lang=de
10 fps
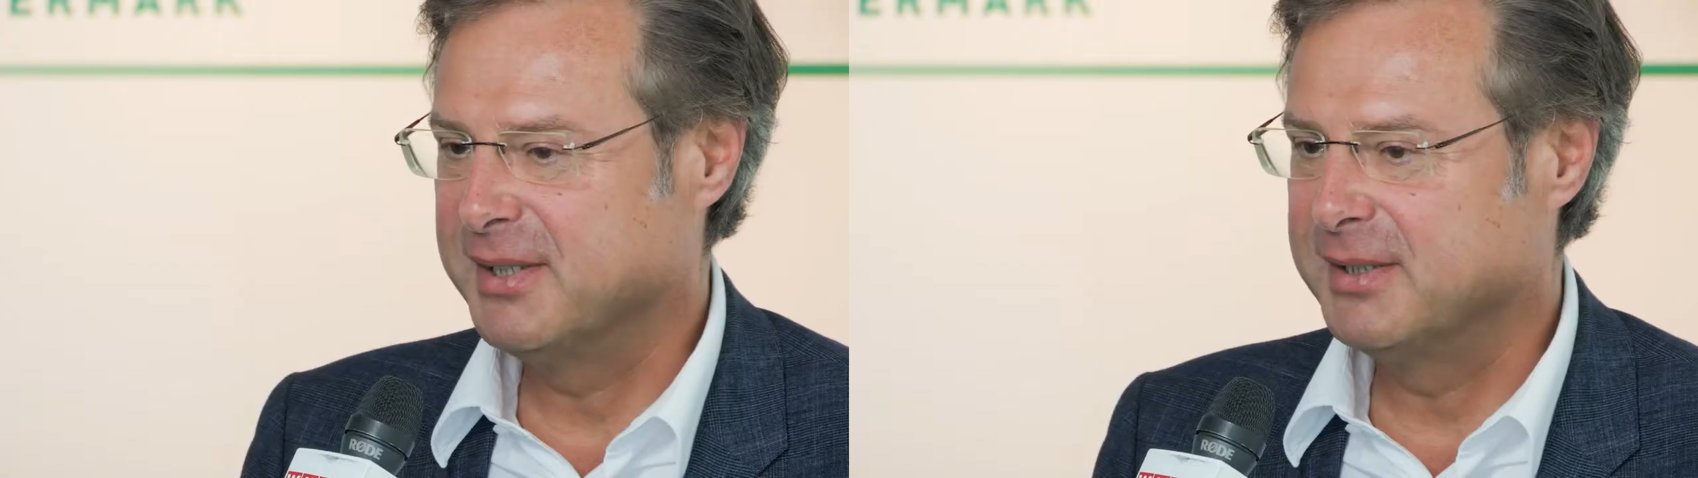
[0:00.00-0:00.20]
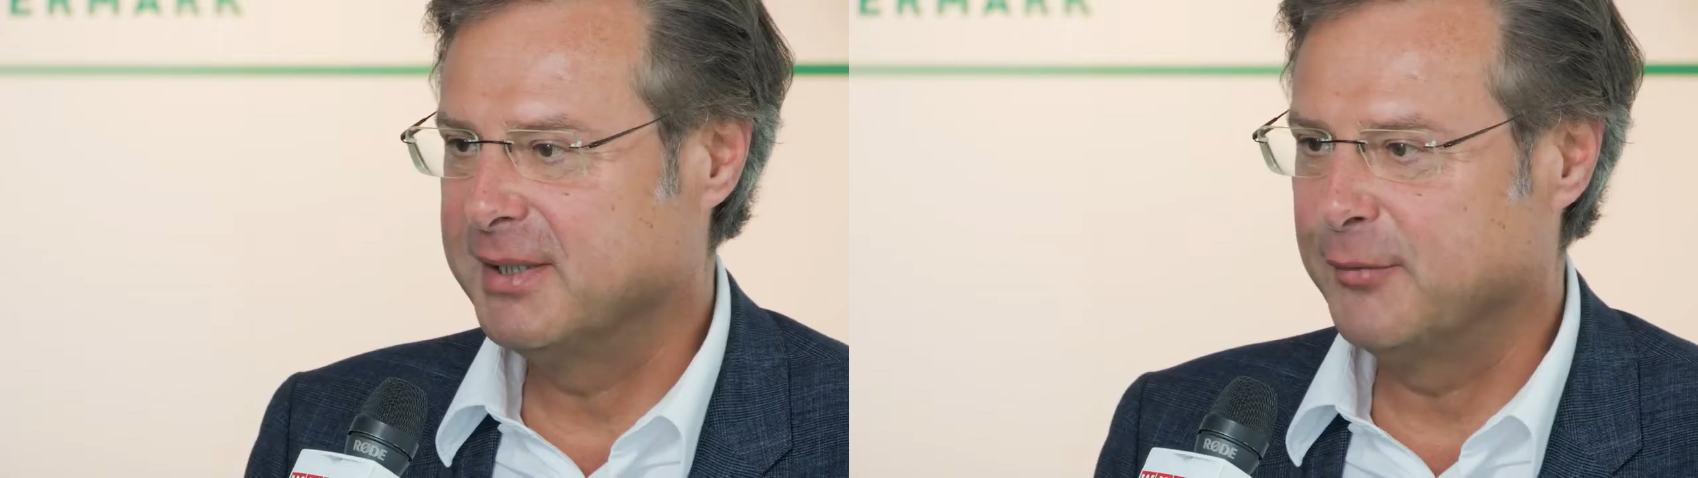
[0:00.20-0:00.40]

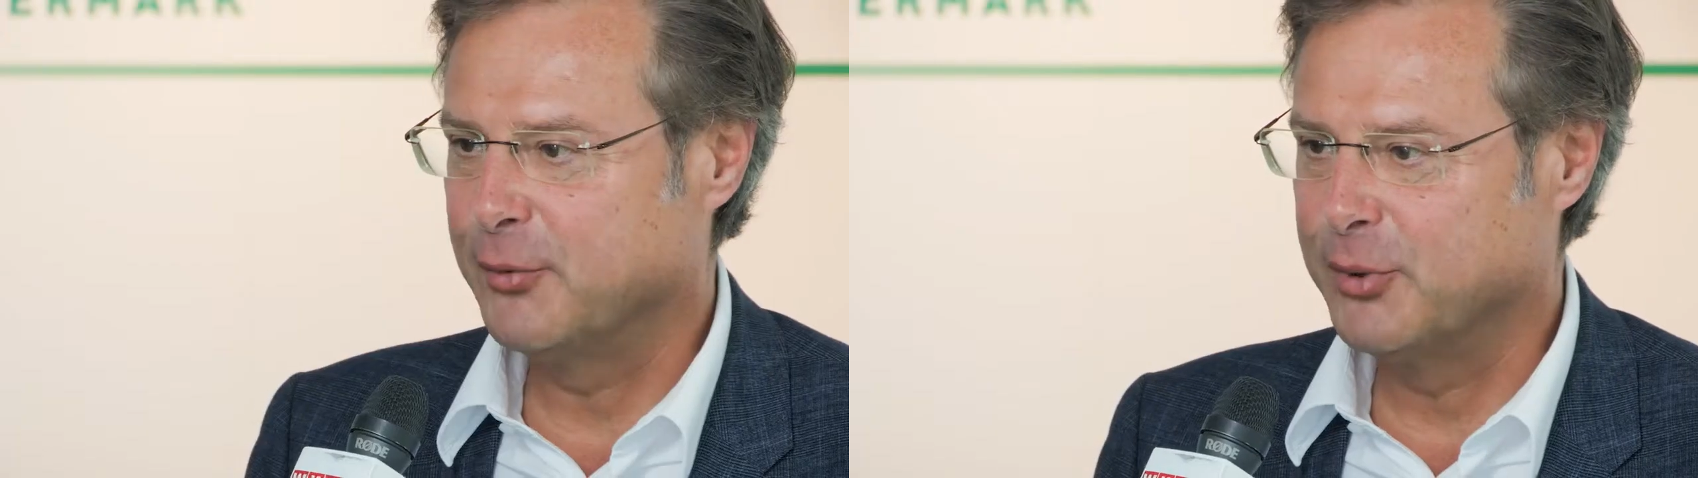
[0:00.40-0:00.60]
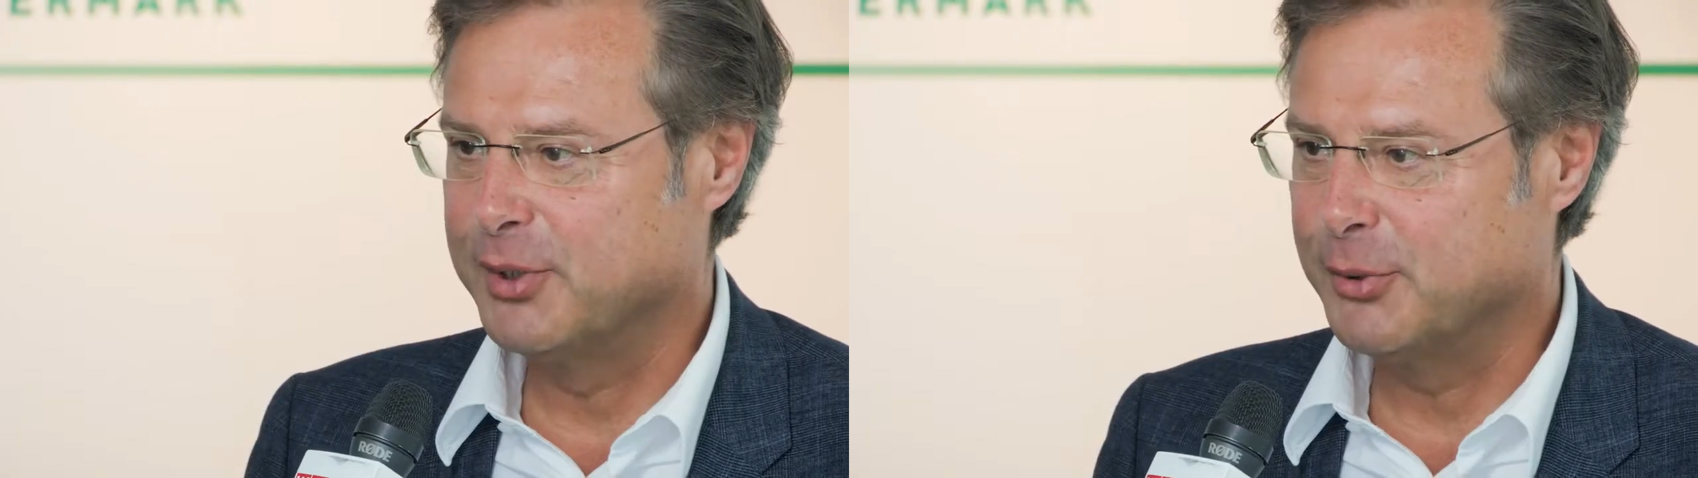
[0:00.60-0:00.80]
sind sehr
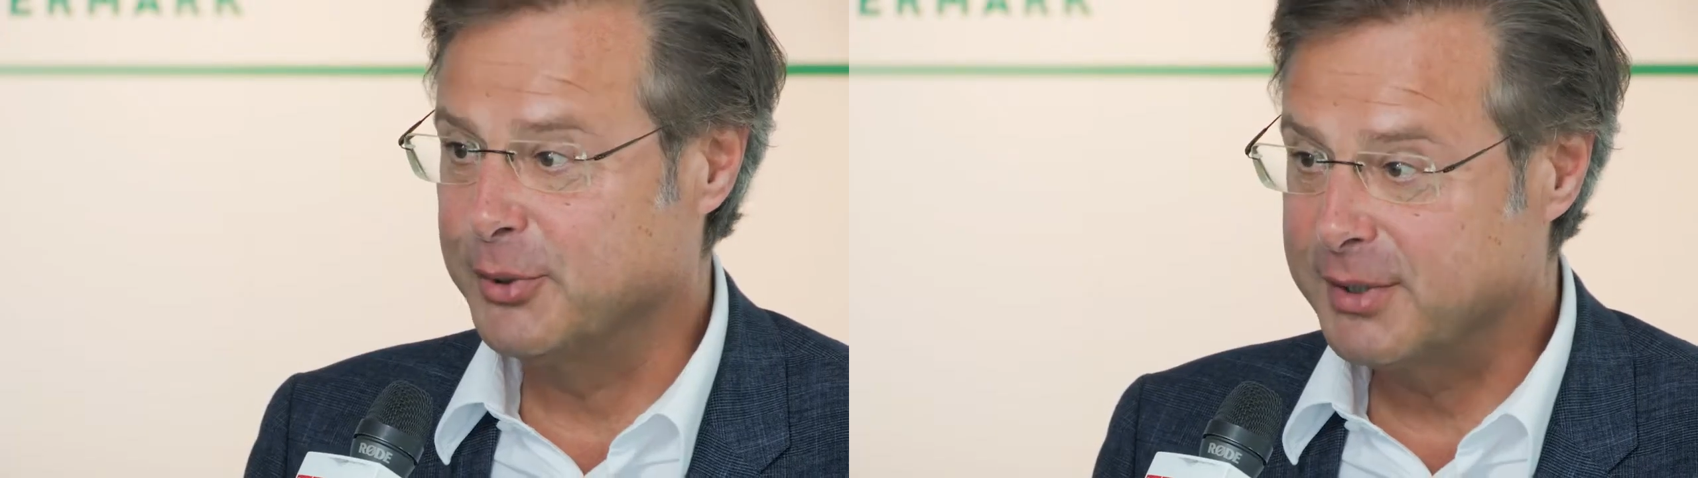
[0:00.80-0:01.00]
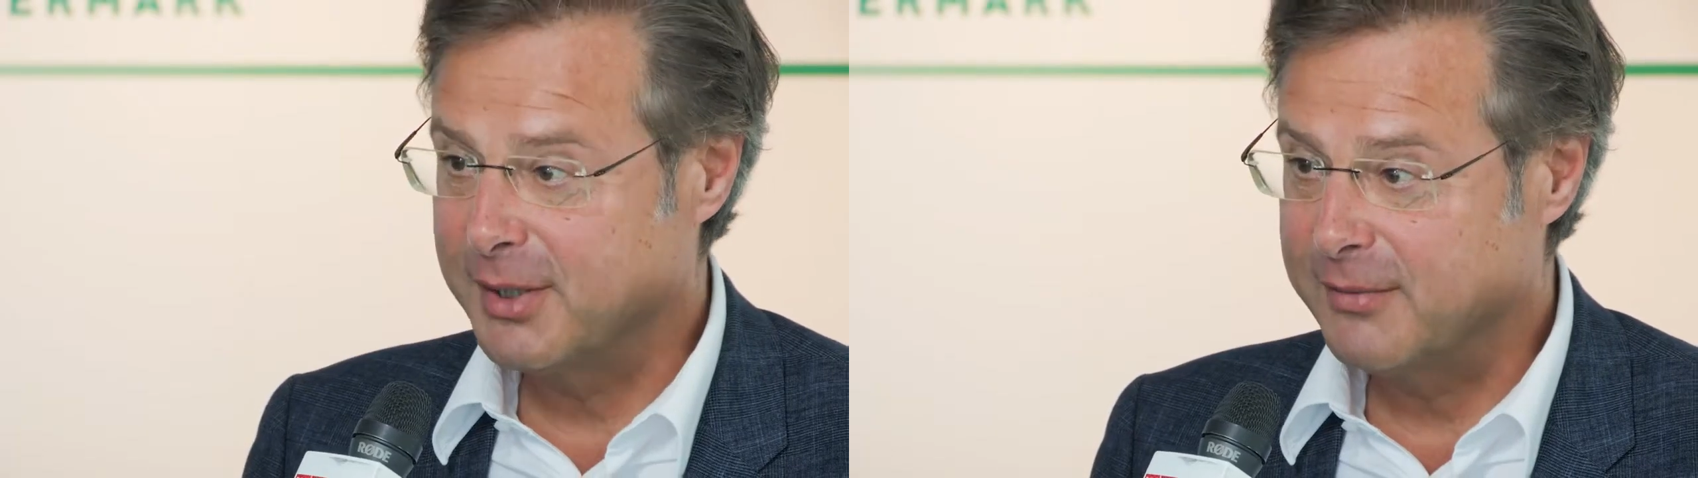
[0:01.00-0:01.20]
froh, dass
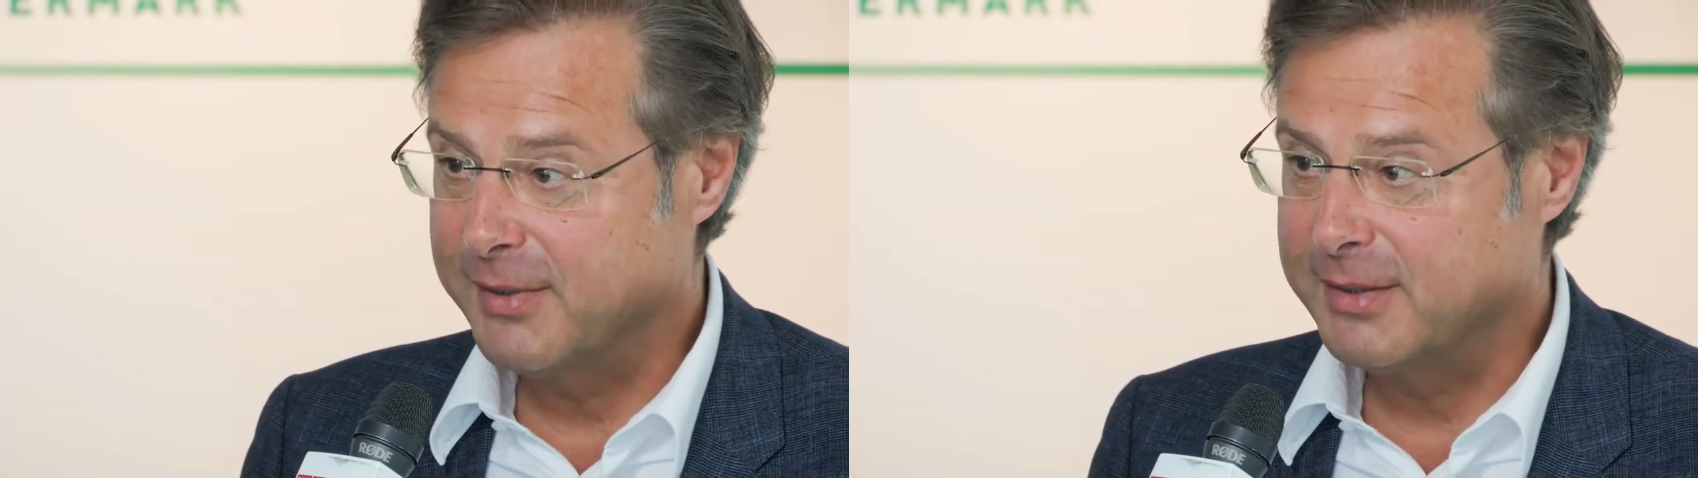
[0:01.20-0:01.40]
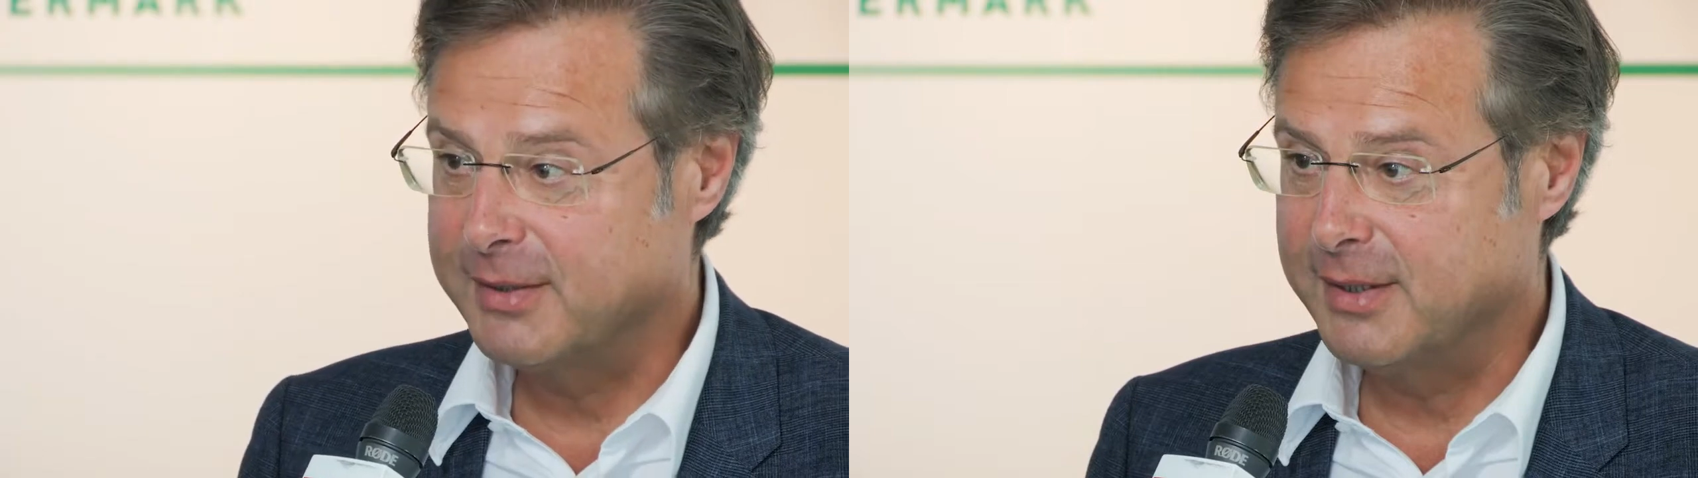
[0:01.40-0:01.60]

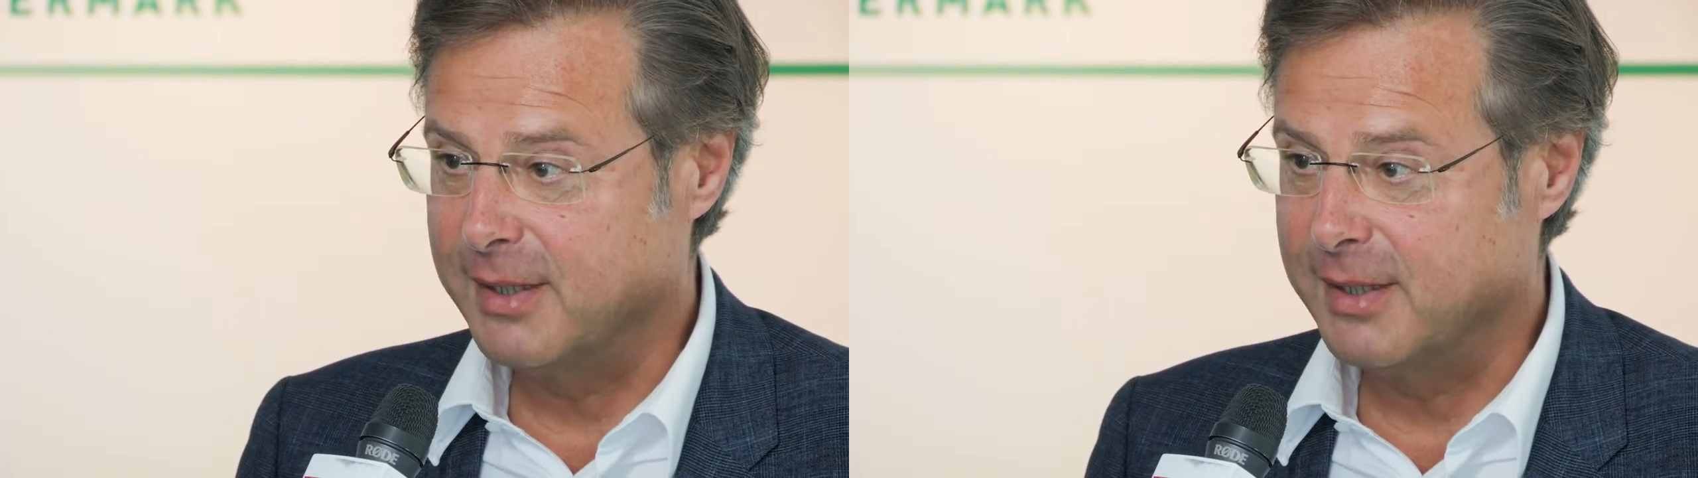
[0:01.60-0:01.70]
österreichweit